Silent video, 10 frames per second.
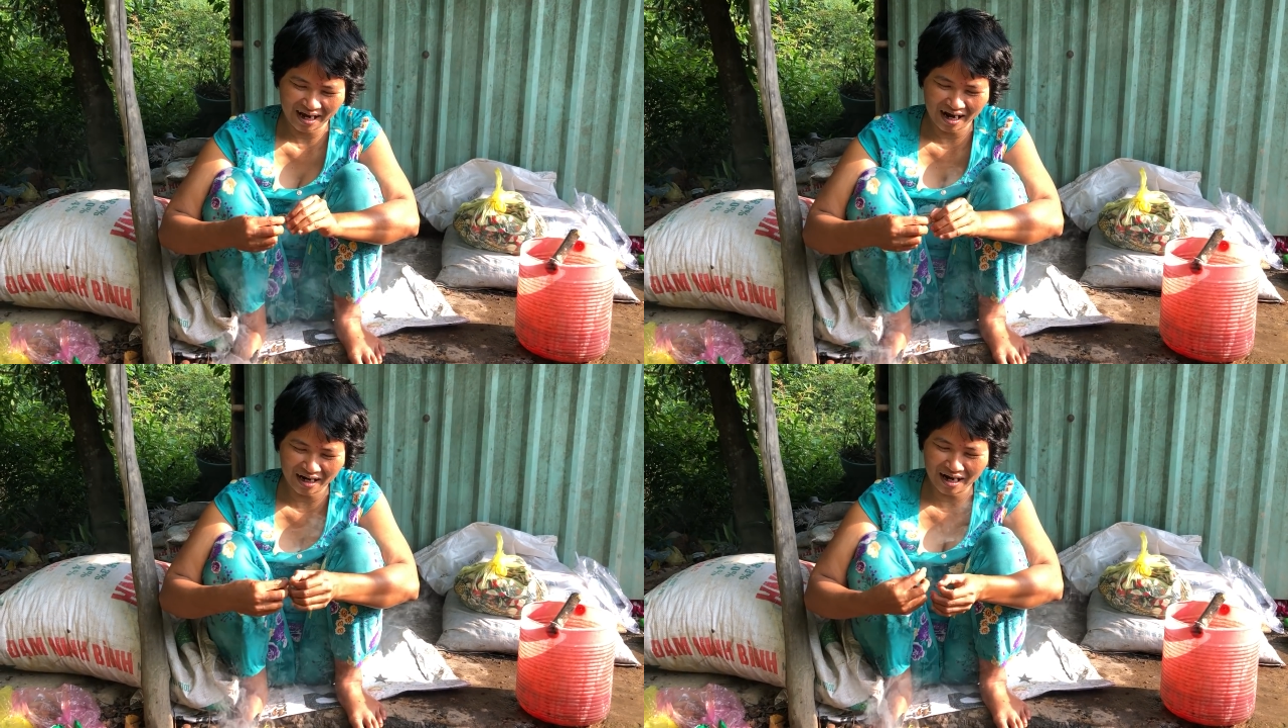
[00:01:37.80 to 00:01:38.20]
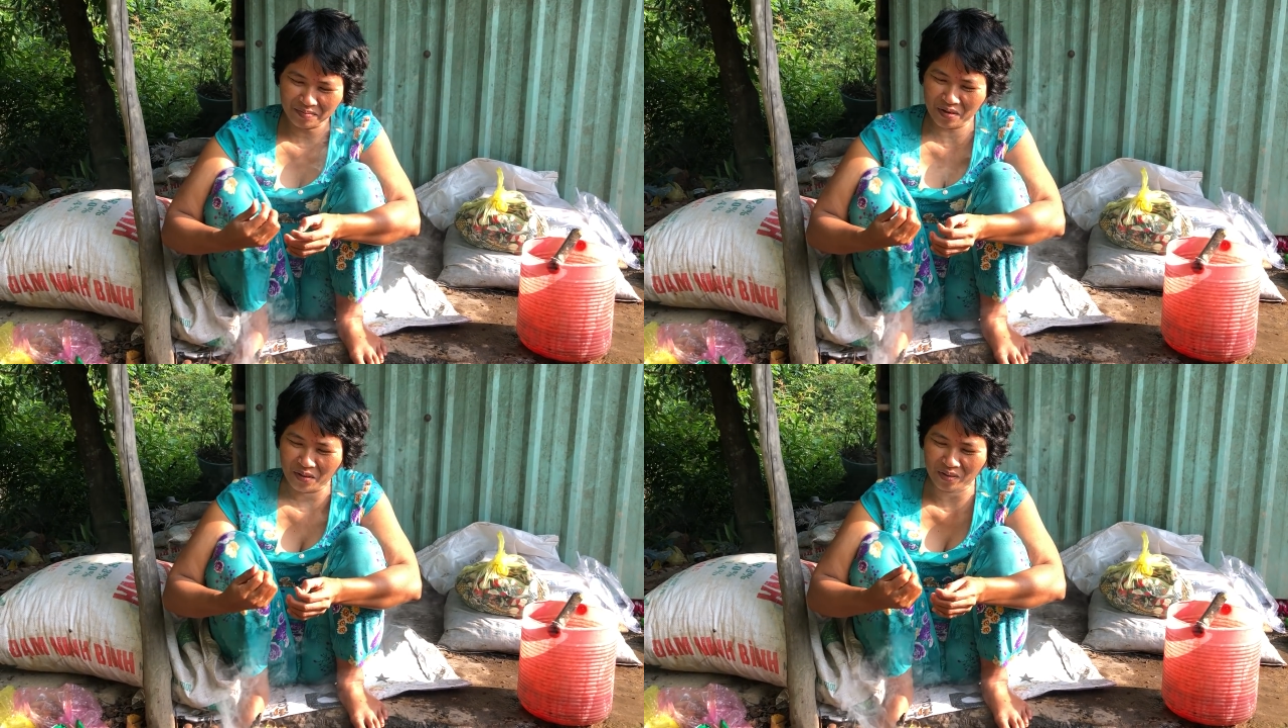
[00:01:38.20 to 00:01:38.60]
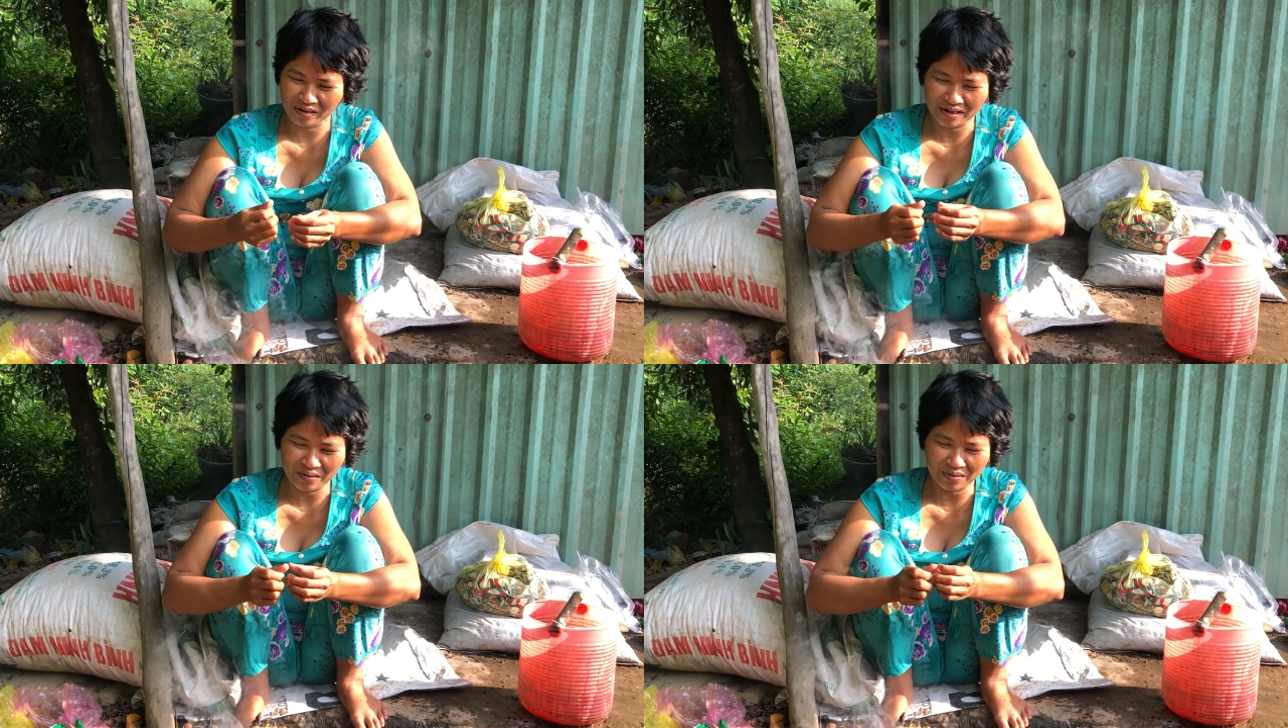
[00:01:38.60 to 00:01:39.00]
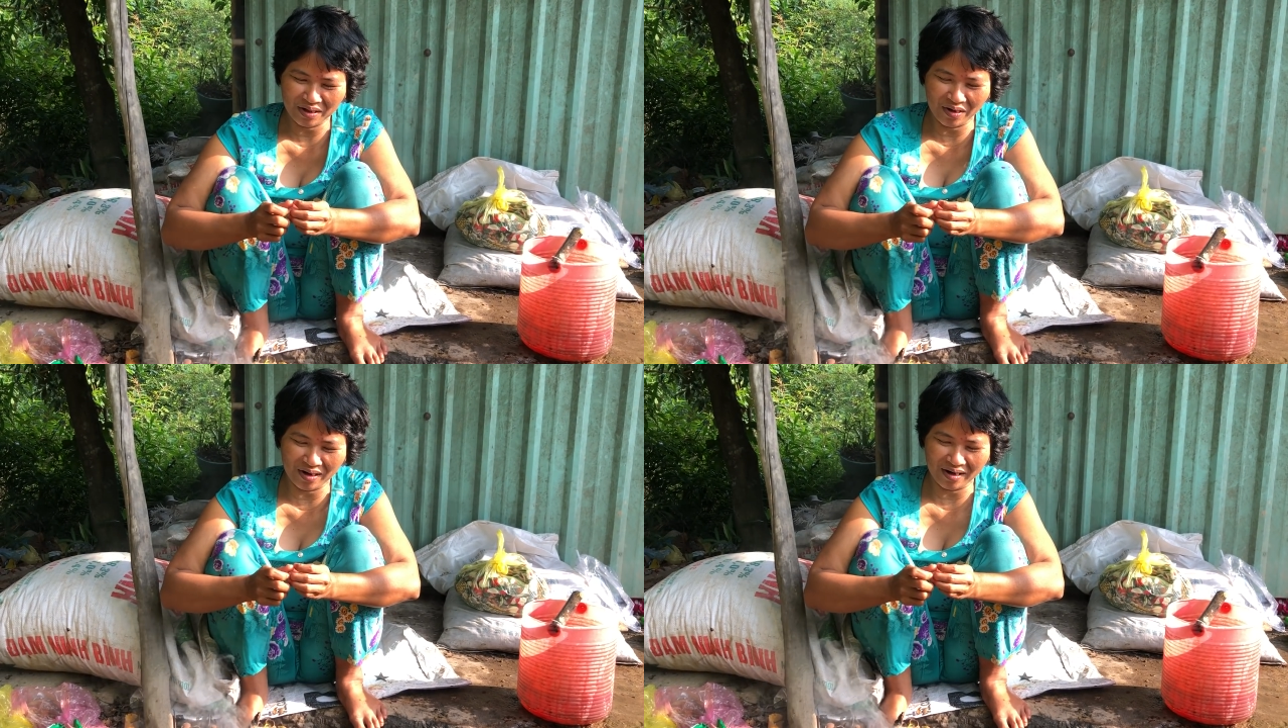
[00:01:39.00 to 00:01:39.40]
Hớt lên buồn, vui,
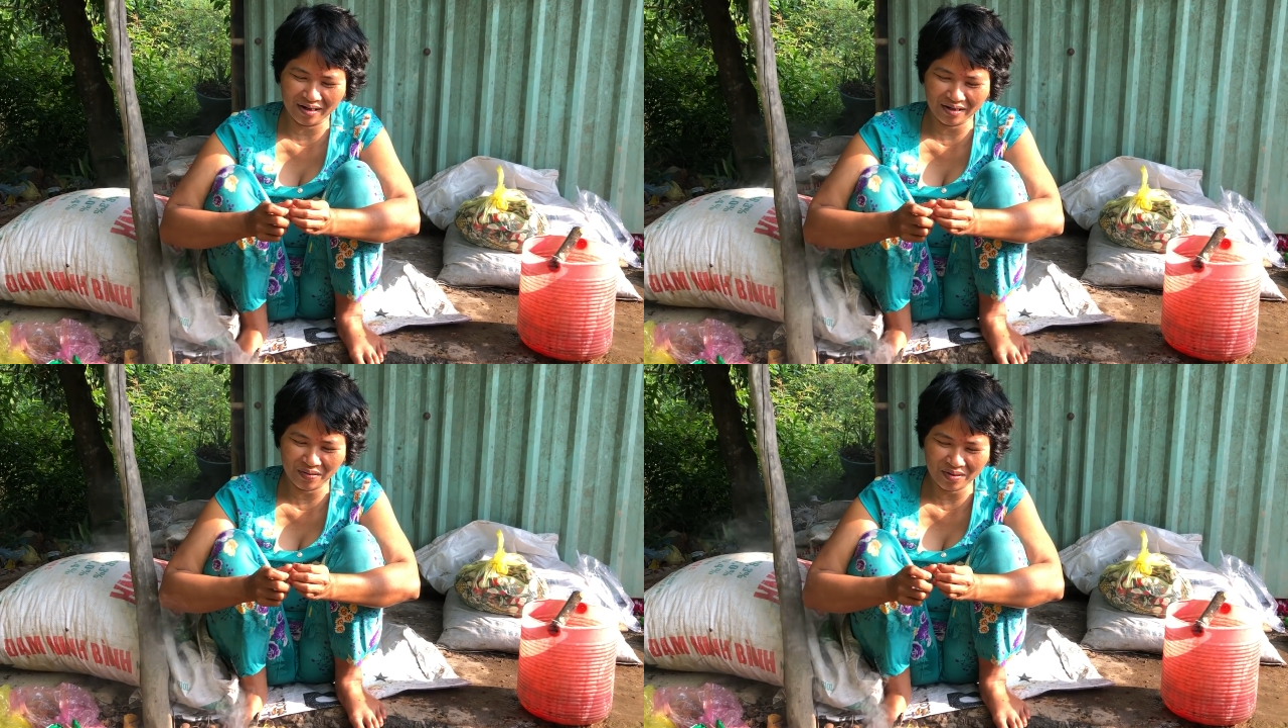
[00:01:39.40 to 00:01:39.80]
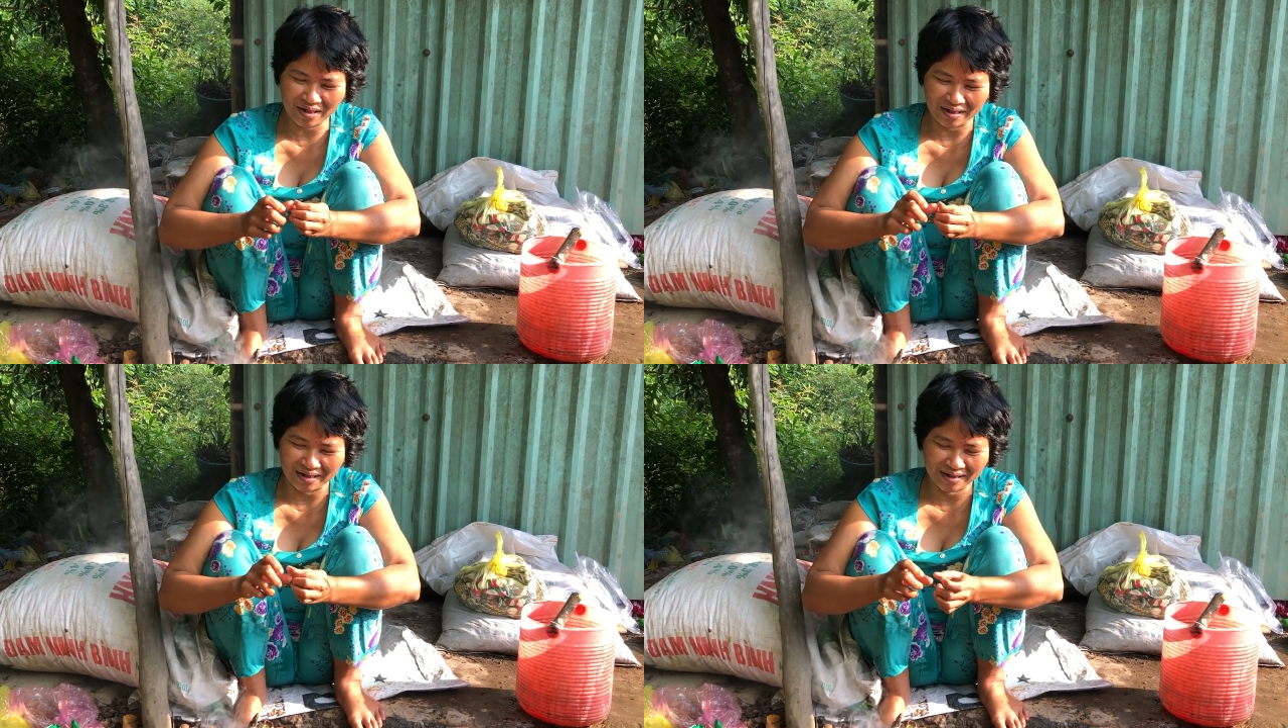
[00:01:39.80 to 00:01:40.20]
vui gì?